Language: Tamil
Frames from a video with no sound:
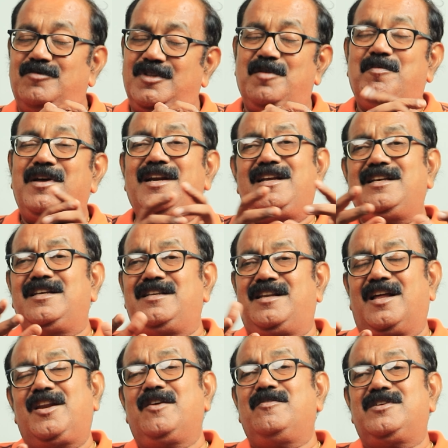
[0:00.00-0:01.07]
இந்த மாதிரி
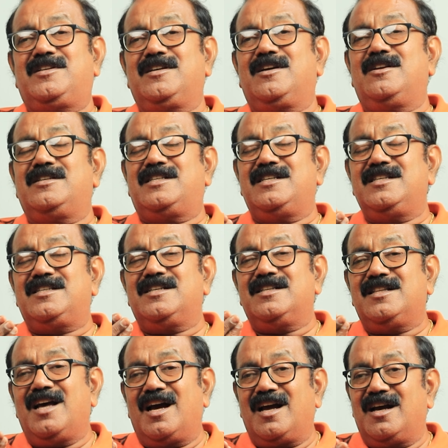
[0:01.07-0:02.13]
நிறைய விஷயங்கள் சின்ன
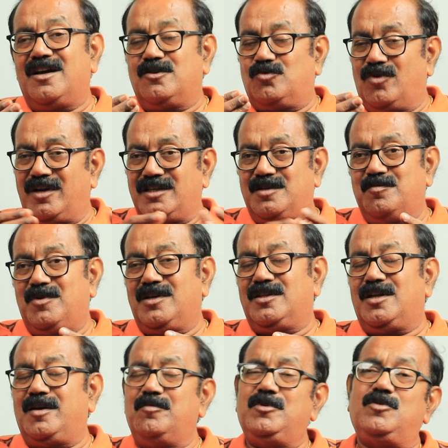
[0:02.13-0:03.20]
சின்னதாக அங்கங்கே
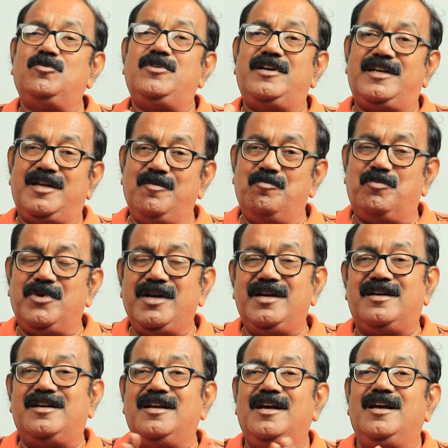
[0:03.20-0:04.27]
சுவாரஸ்யமானதாலும் இருந்தாலும் இது ஒரு
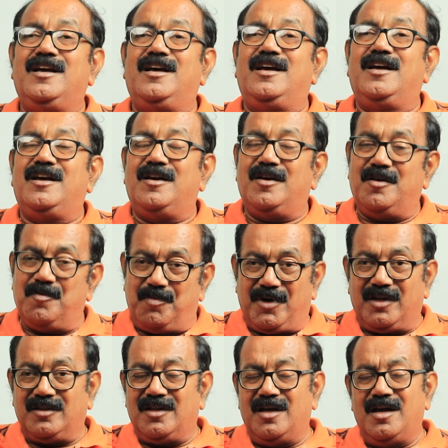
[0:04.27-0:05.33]
டெம்ப்ளேட்
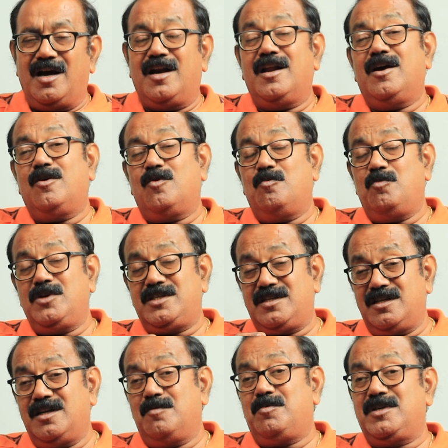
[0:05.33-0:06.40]
படம் தான் ஆனால் ரொம்ப
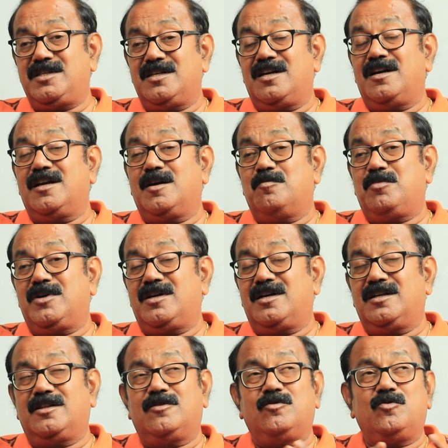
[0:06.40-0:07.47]
சின்ன பட்ஜெட்டில் எடுக்கப்பட்டு
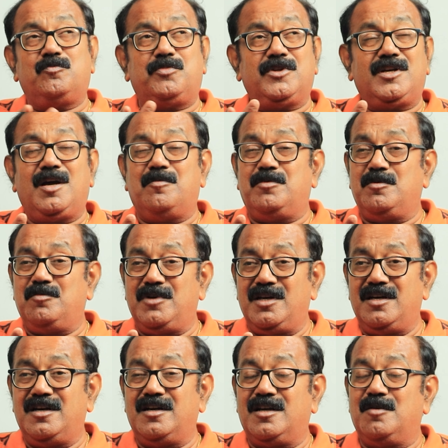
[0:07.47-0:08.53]
கிட்டத்தட்ட முப்பது நாற்பது
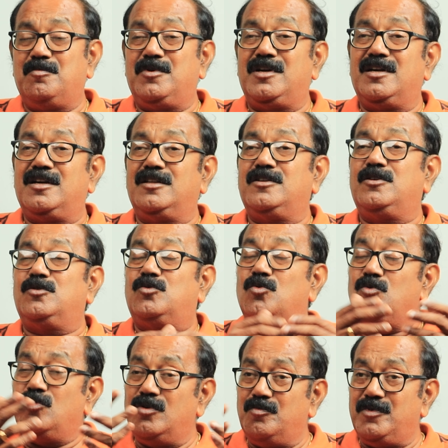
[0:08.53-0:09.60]
மில்லியன் எடுக்கப்பட்டு கிட்டத்தட்ட
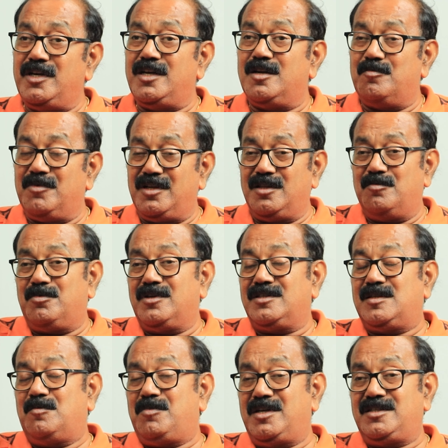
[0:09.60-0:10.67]
தொண்ணூறு மில்லியனுக்கு மேலே இந்த
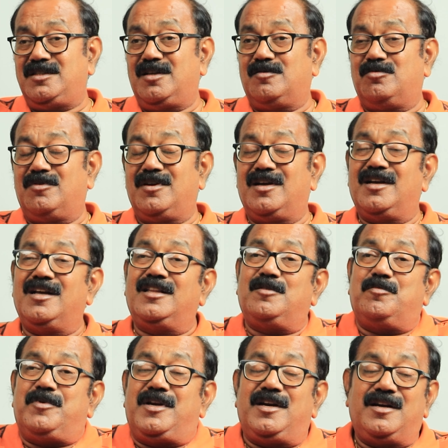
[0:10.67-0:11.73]
படம் தான் சொல்கிறாங்க
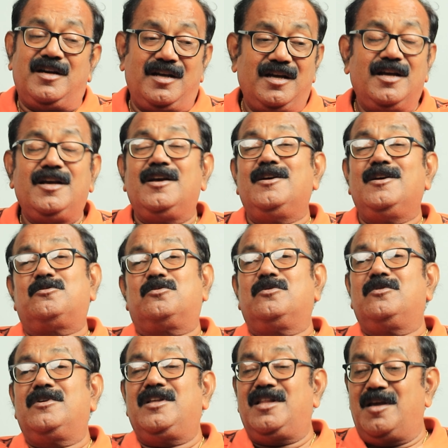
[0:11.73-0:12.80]
அந்த பீரியடில் ஸோ
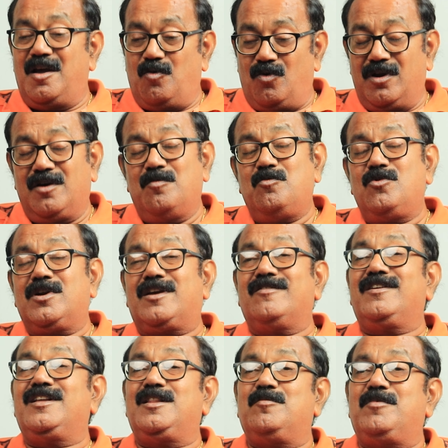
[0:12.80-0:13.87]
இந்த உலகம்
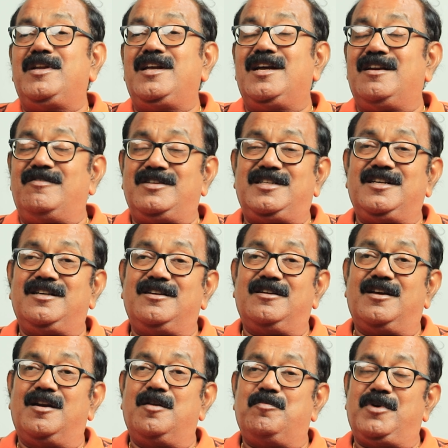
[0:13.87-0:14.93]
முழுக்கவே இந்த மாதிரியான
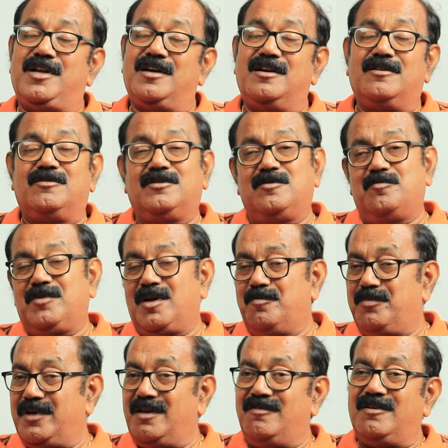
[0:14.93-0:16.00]
விஷயங்களுக்கான படங்களுக்கு வந்து
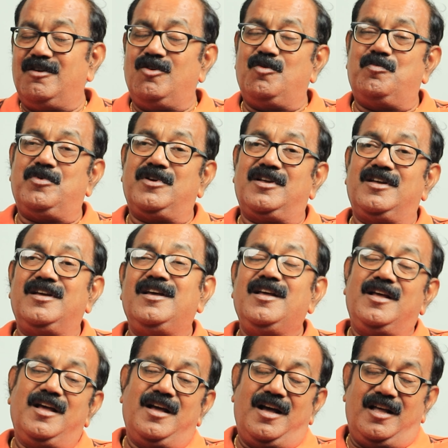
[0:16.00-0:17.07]
மிகப்பெரிய வரவேற்பு இருக்குது
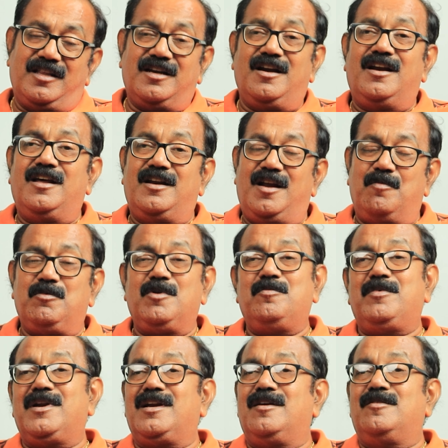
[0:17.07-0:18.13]
அதனால்
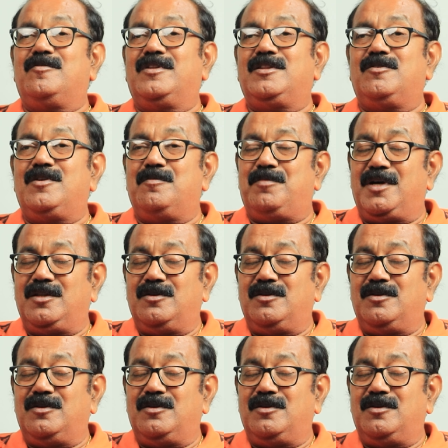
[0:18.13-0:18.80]
நம்மளும் பாருங்கள் அதை வந்தவொடனே